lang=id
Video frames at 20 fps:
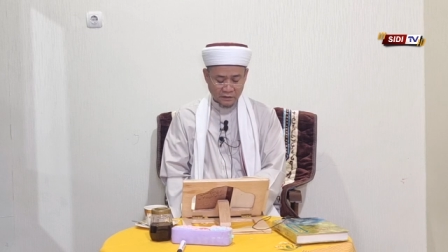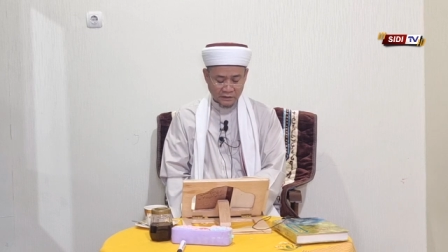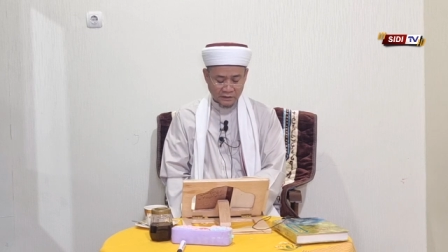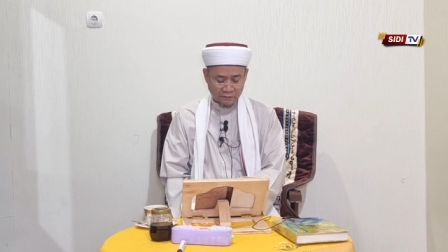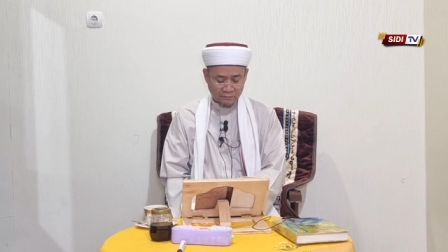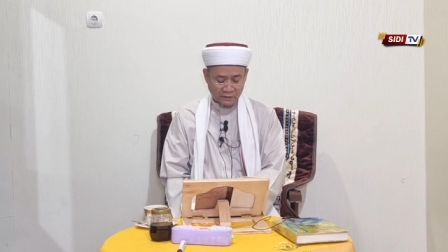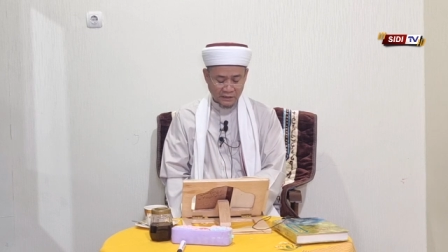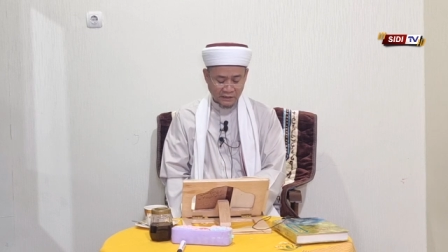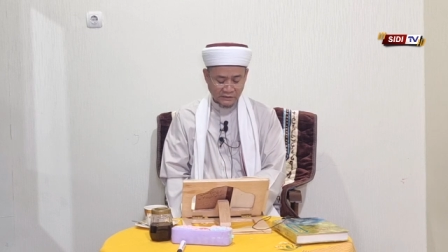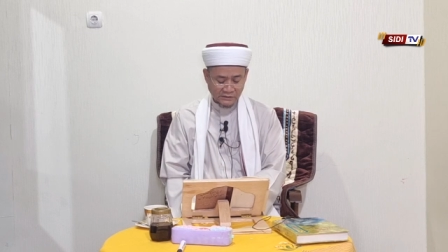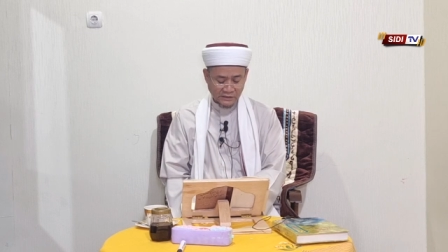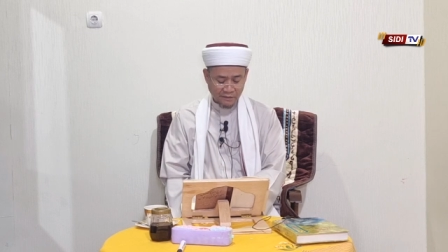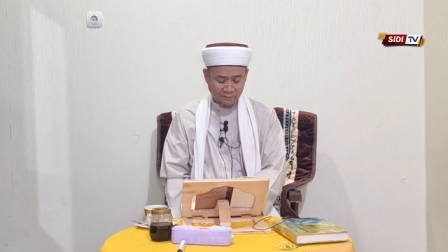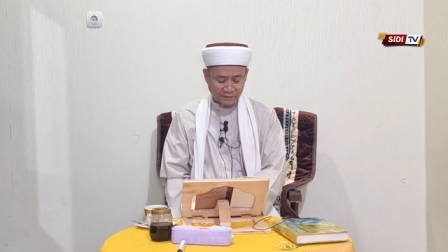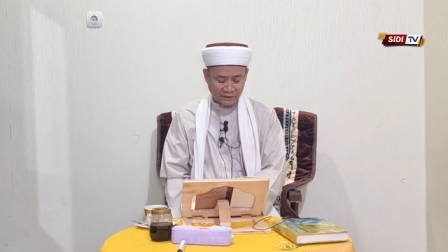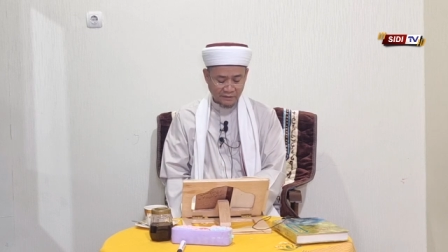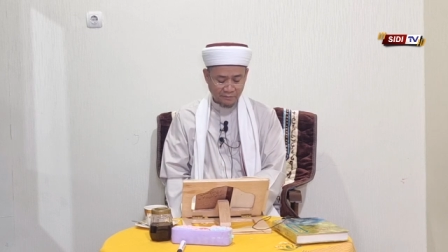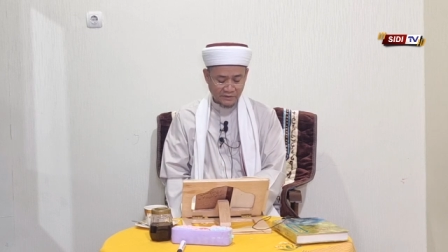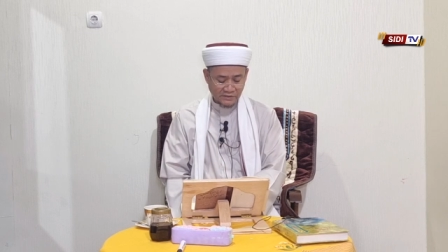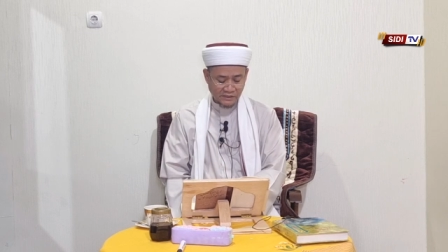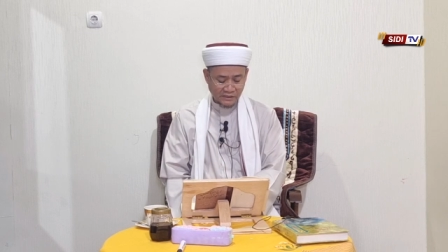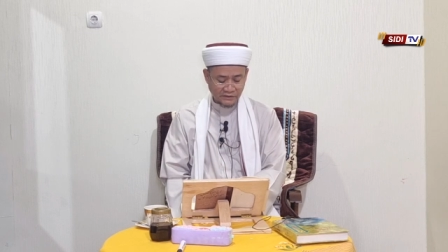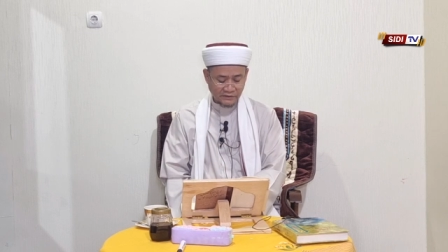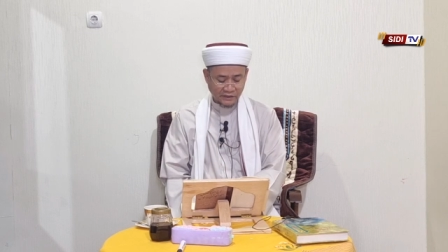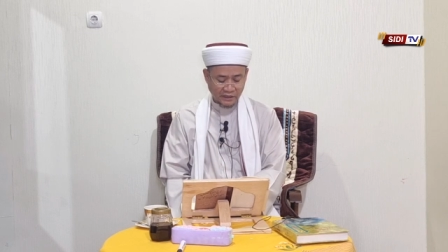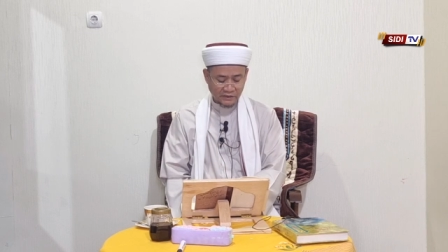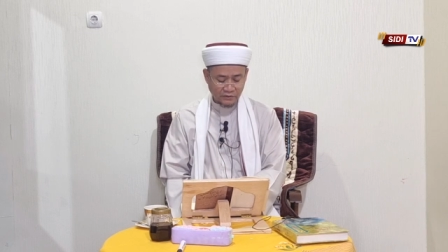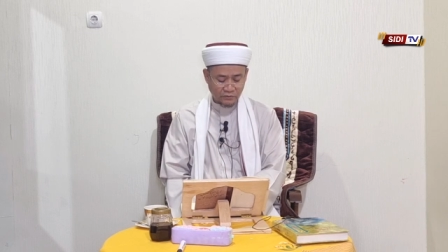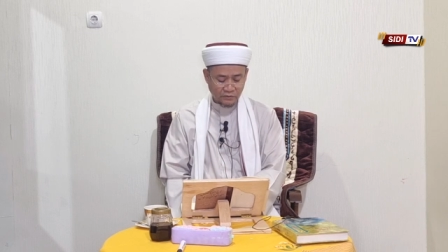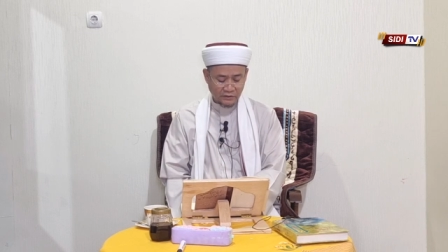karena barang siapa yang
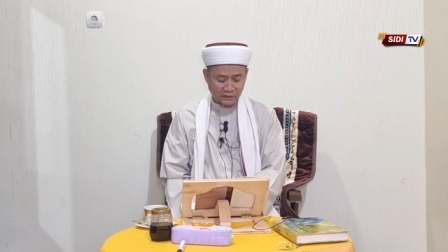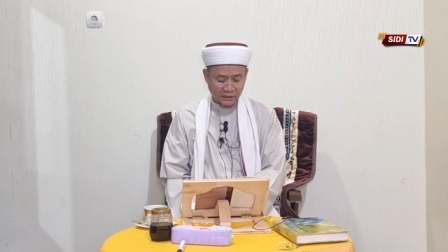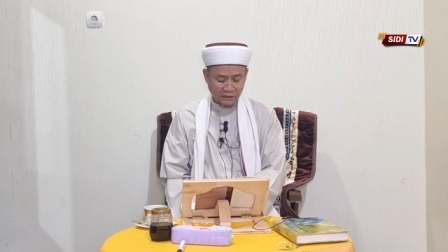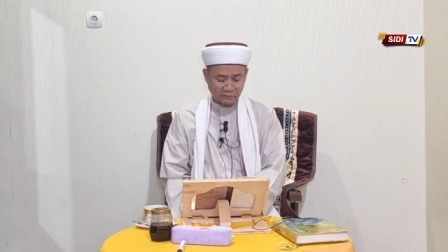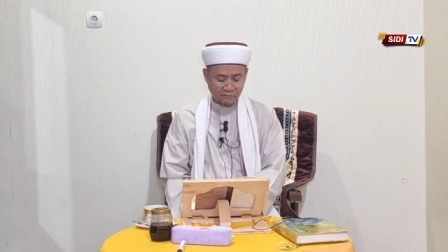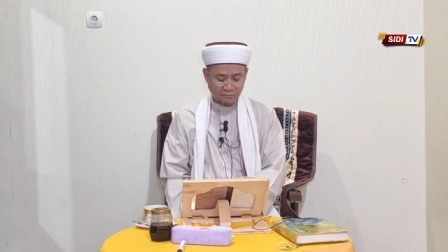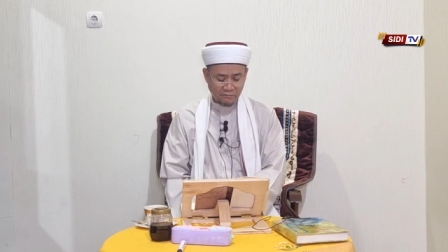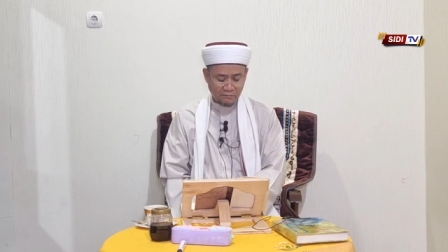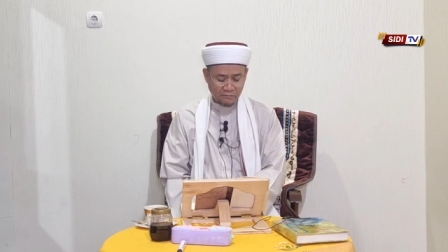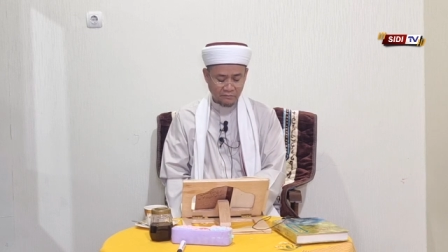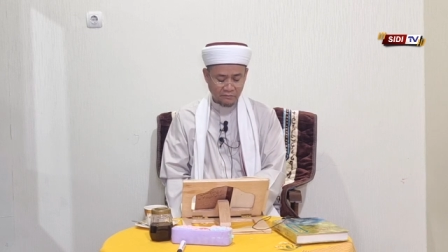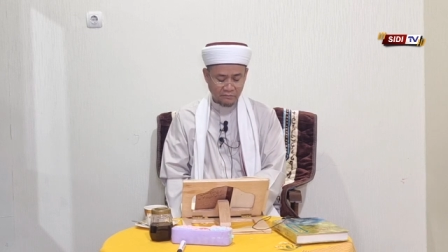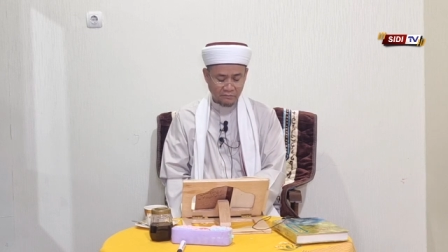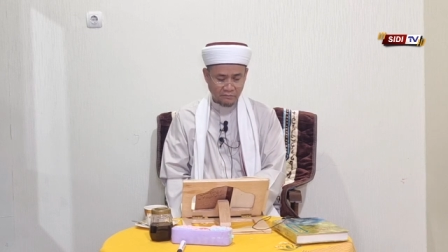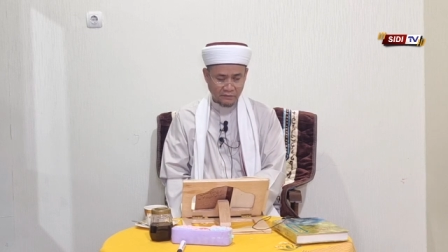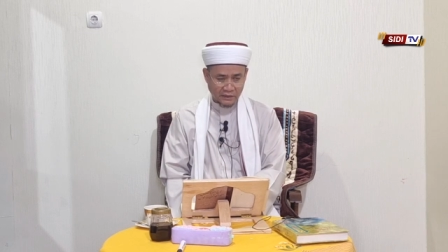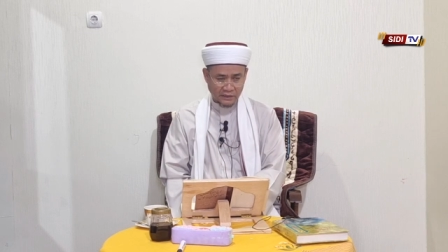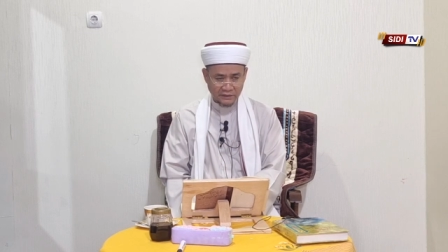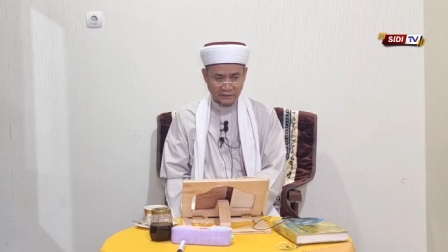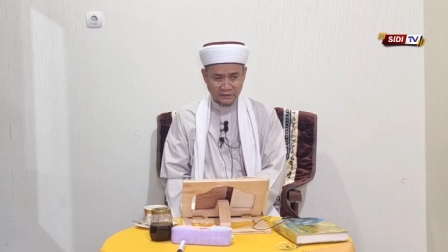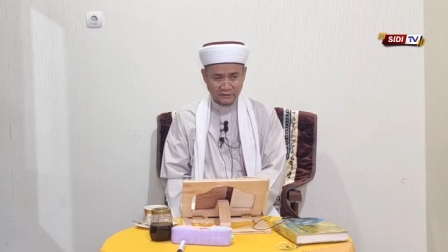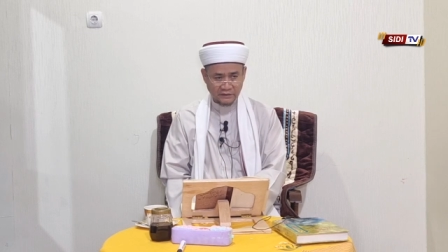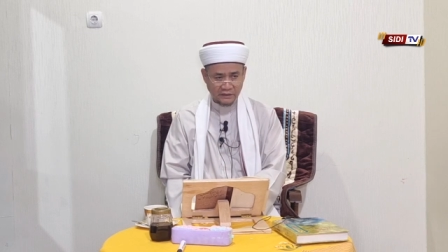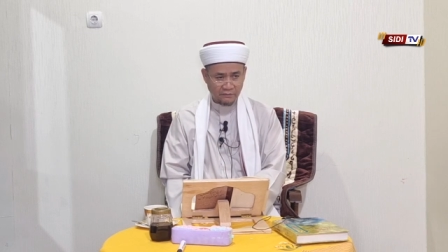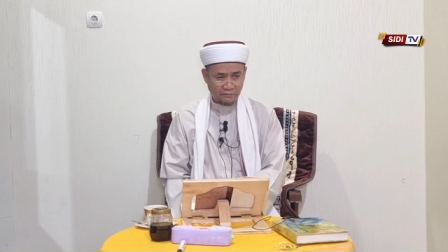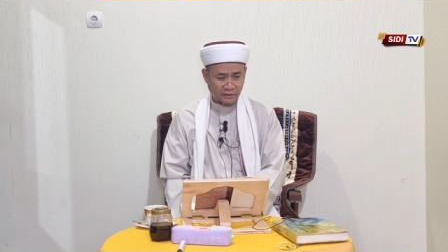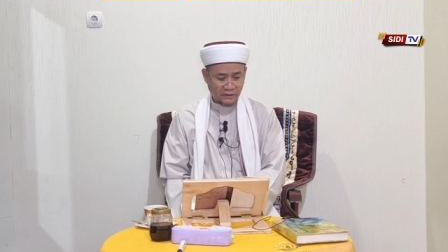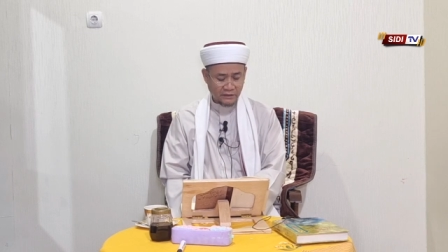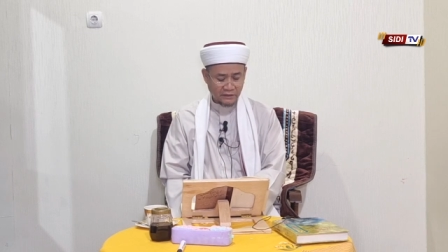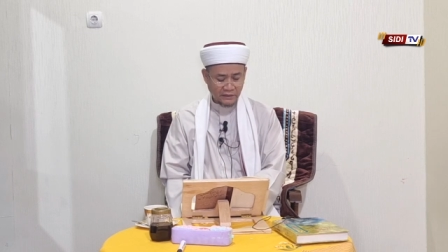mencintai dunia maka dia
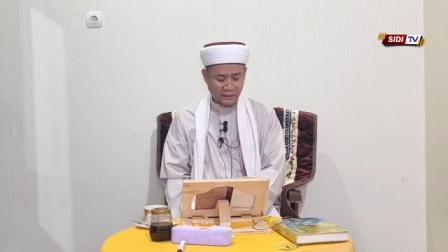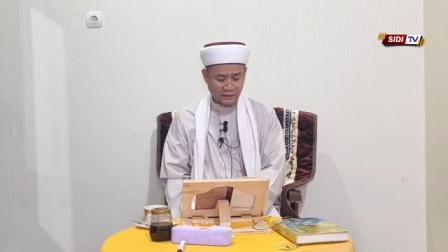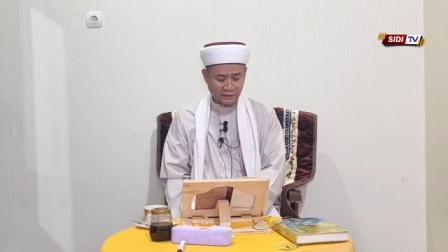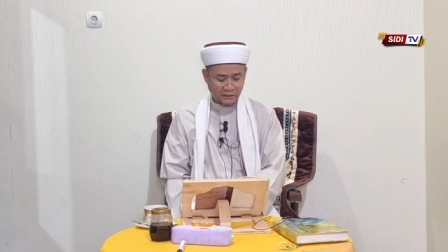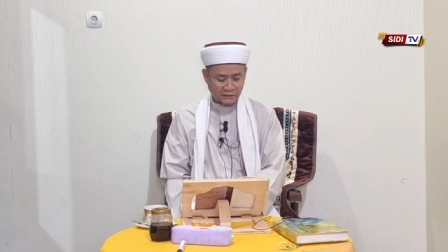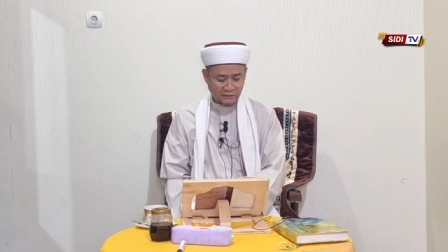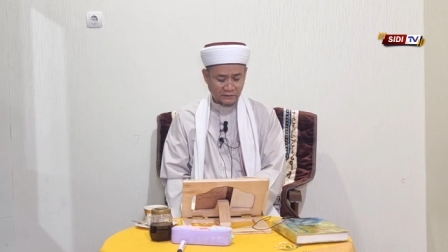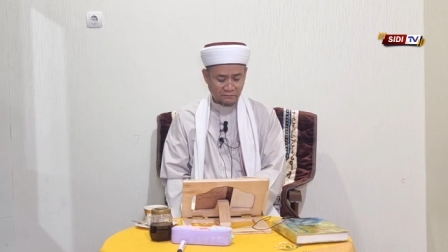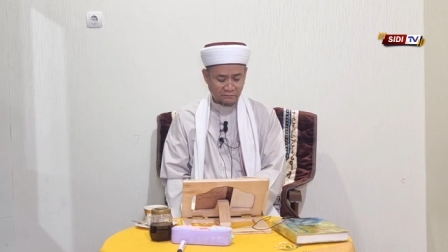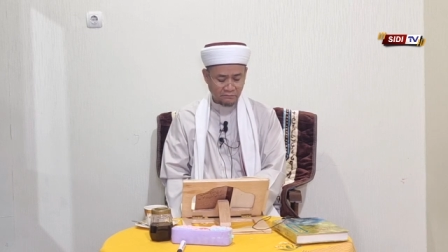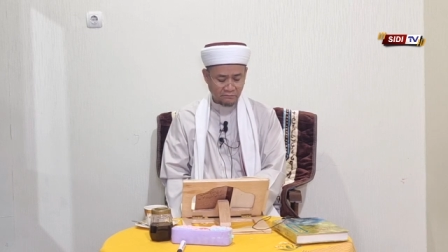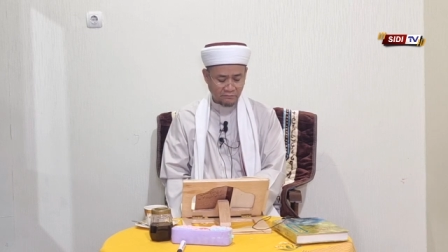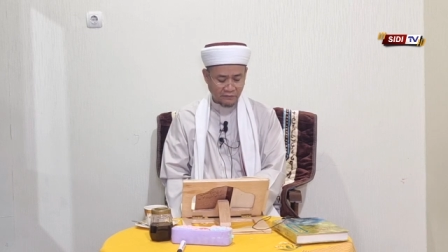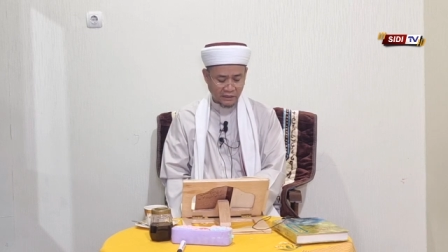telah berkhianat.